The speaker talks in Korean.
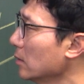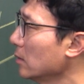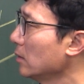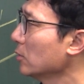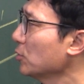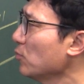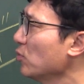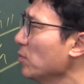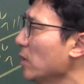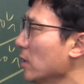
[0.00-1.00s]
이것은
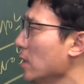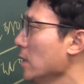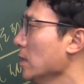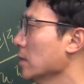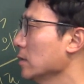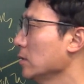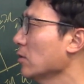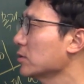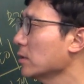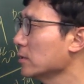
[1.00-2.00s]
분명히
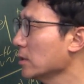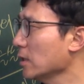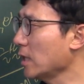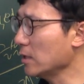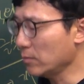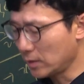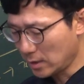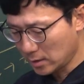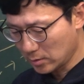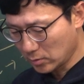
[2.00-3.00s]
역설적인 개념이다.
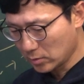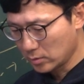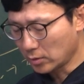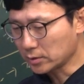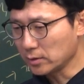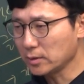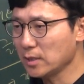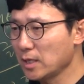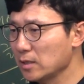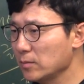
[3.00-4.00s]
역설적인
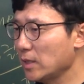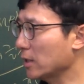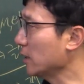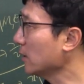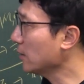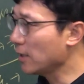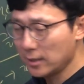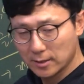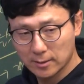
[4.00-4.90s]
개념이다. 괜찮나?